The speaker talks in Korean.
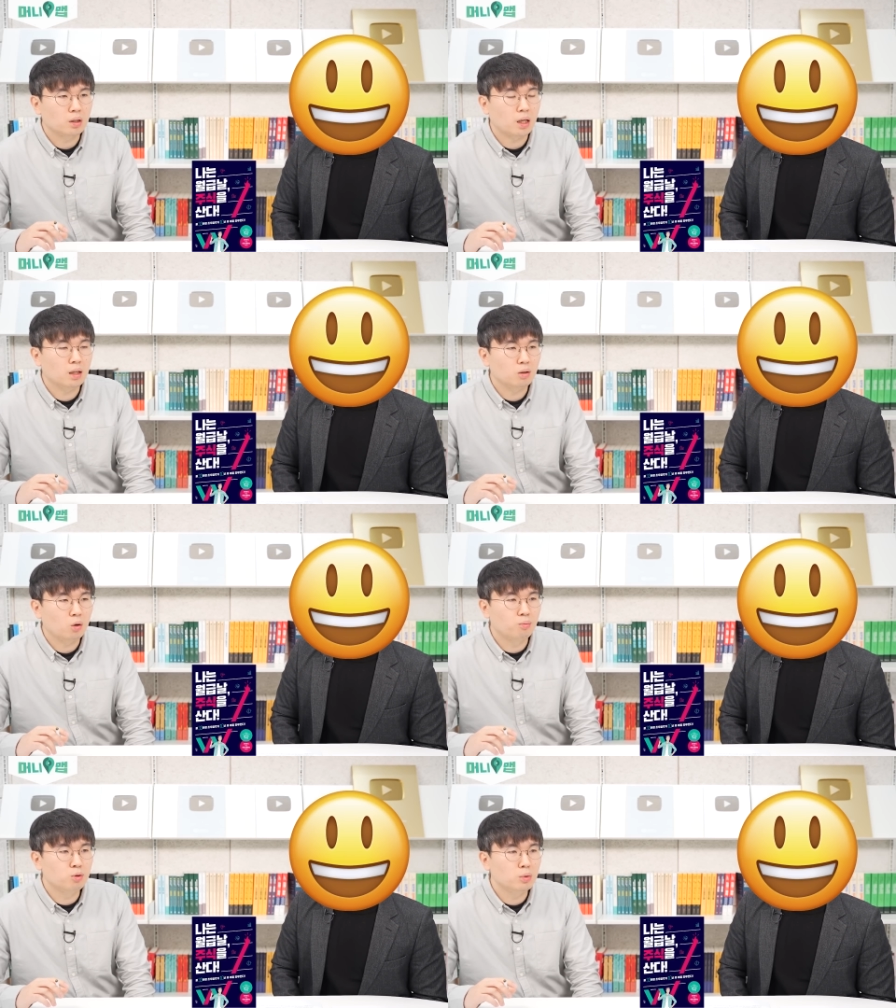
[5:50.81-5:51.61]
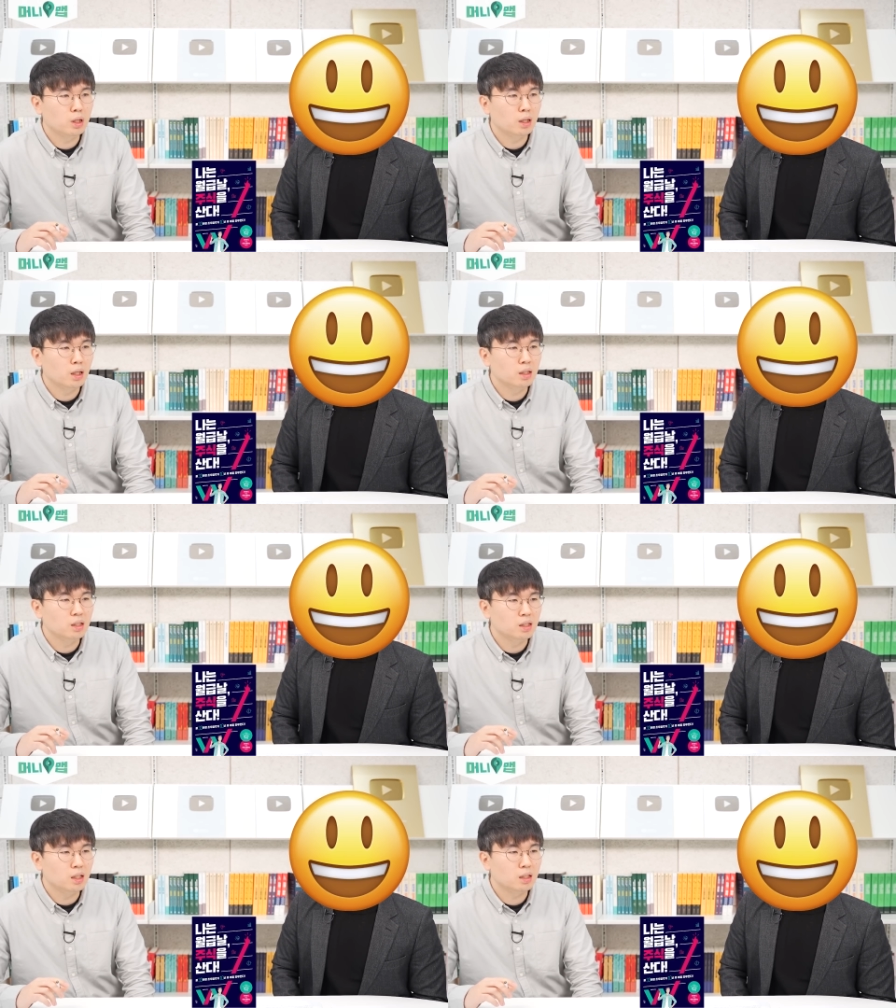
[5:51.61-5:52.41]
다
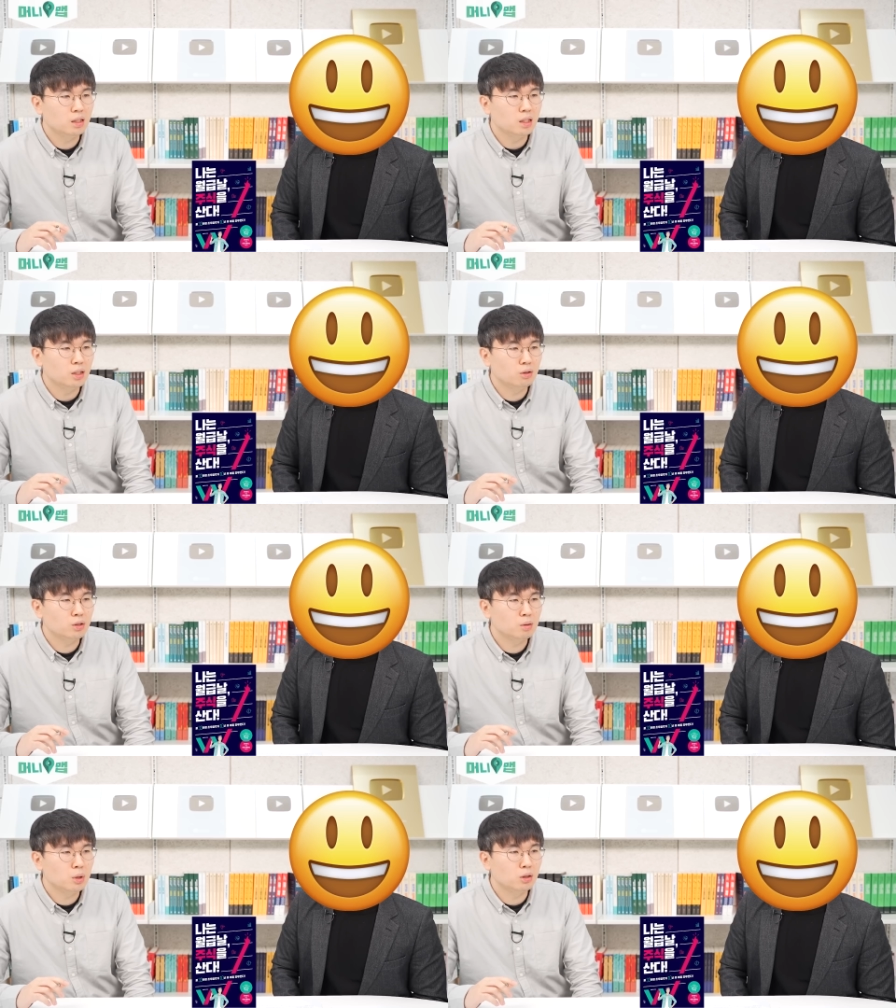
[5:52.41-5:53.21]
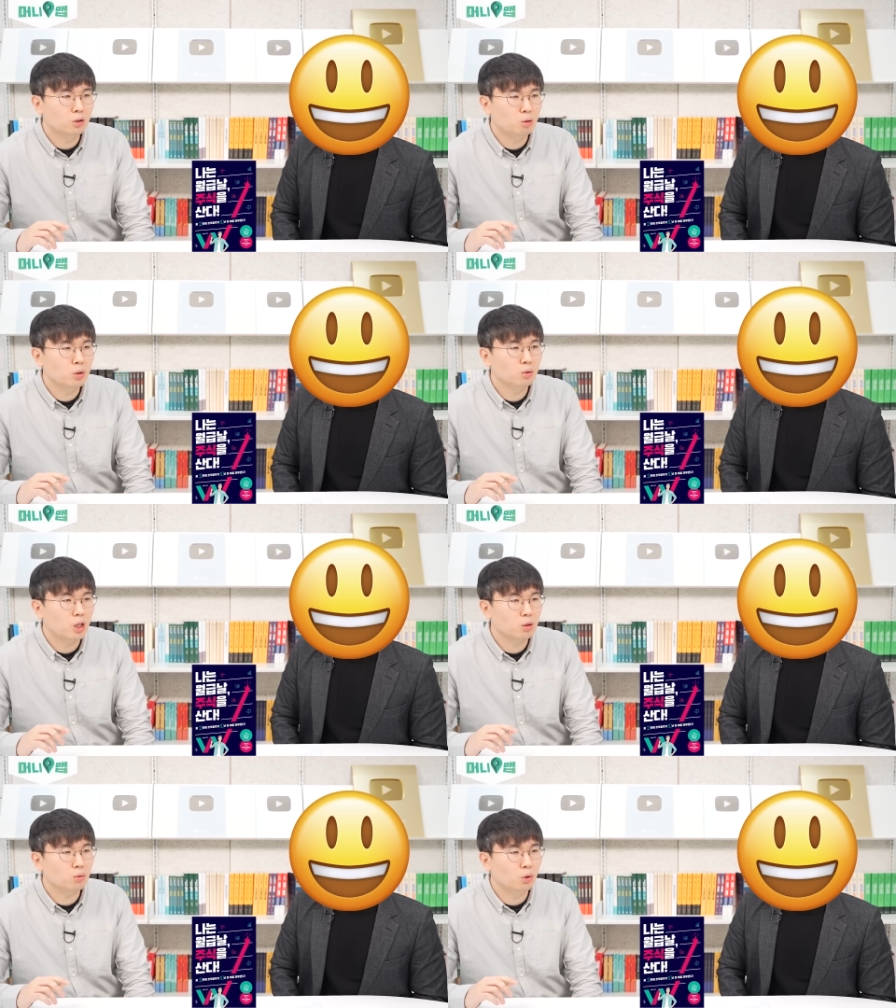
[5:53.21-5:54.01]
거품이다라는 이야기들이 있었지만 그럼에도
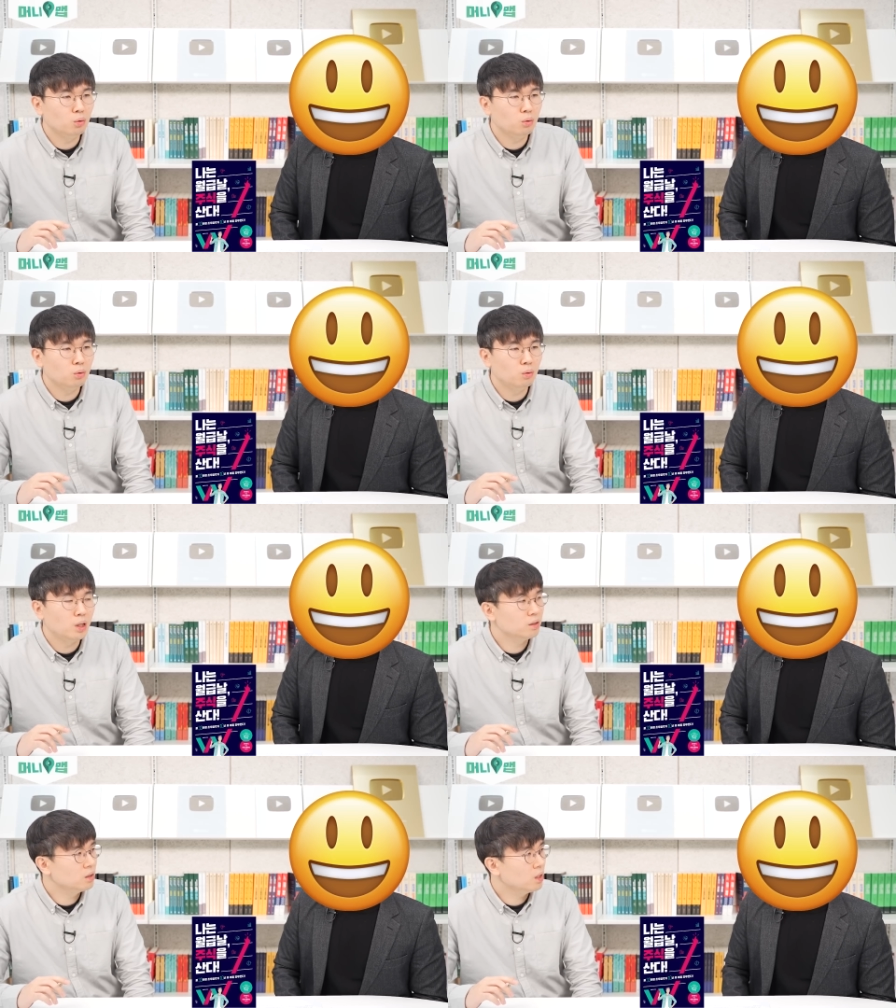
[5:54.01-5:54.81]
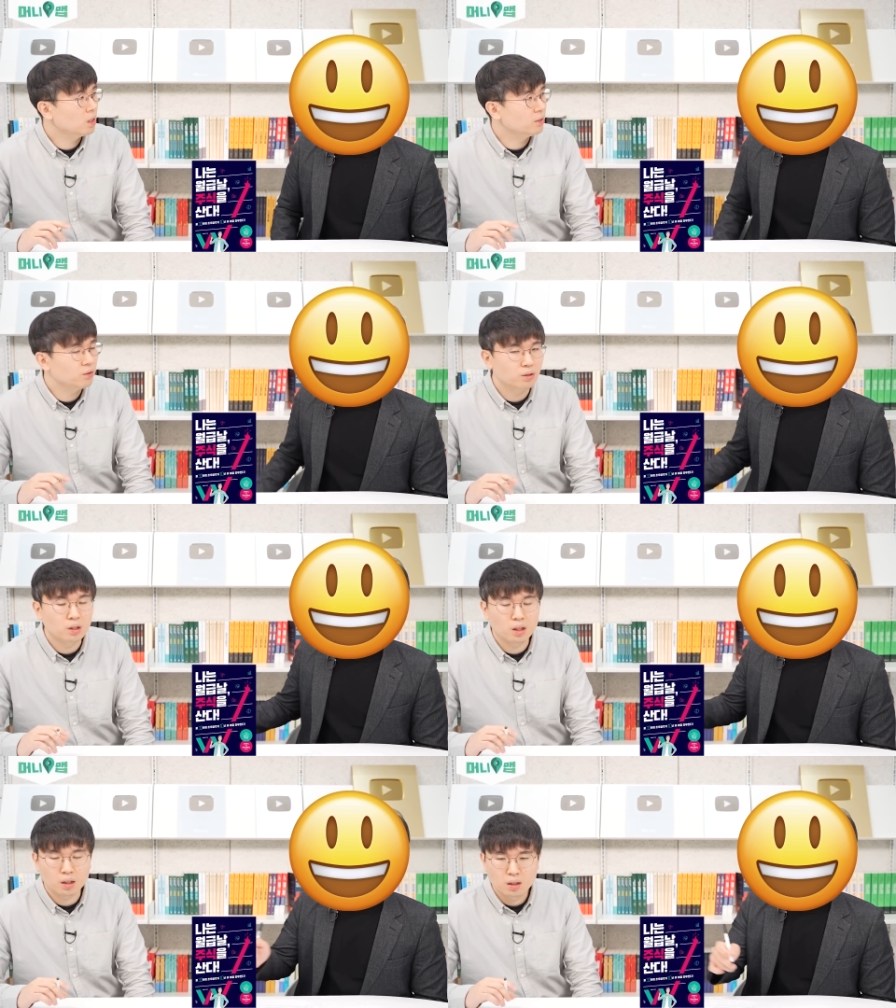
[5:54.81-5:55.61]
계속 더 올랐을 때가
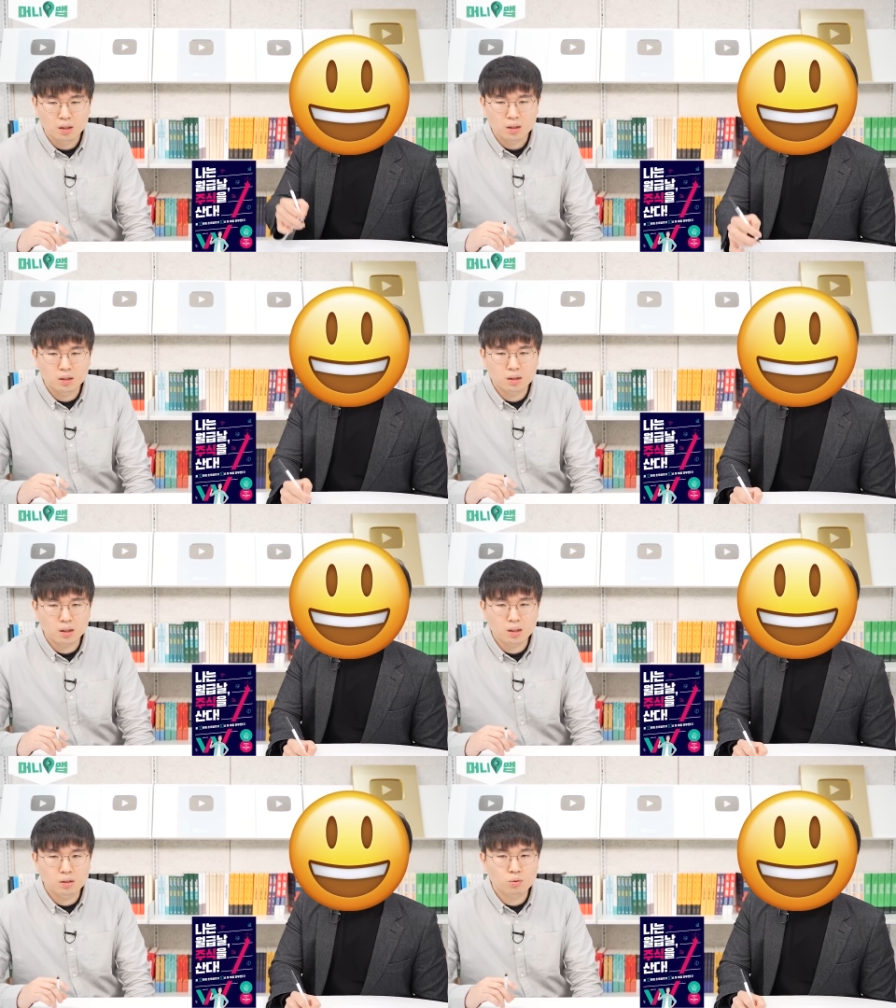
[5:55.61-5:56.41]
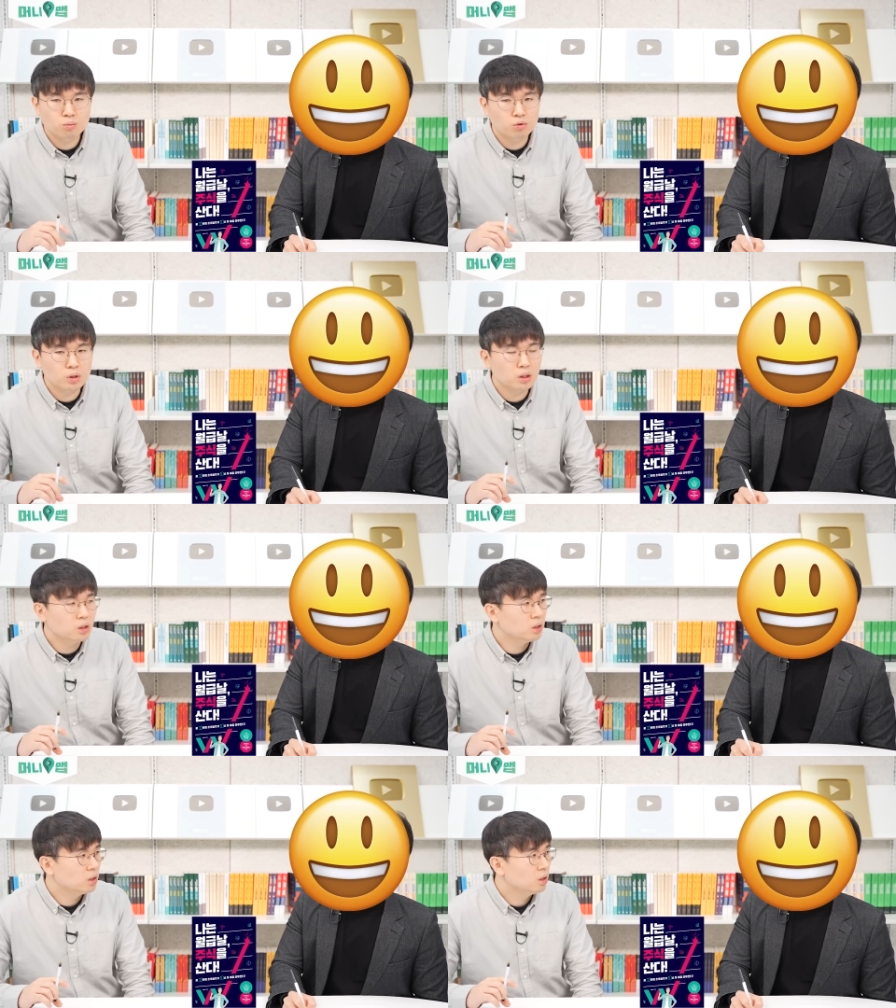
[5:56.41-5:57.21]
있었는데 네. 그때는 좀
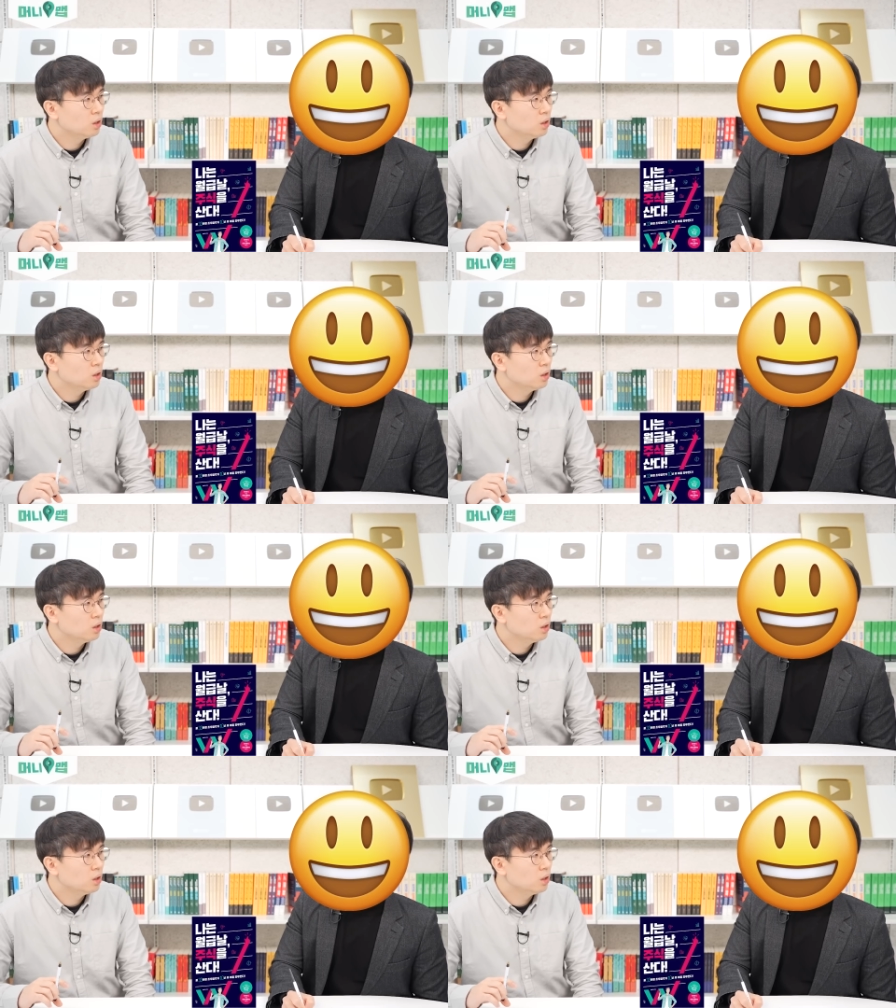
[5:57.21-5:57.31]
투자를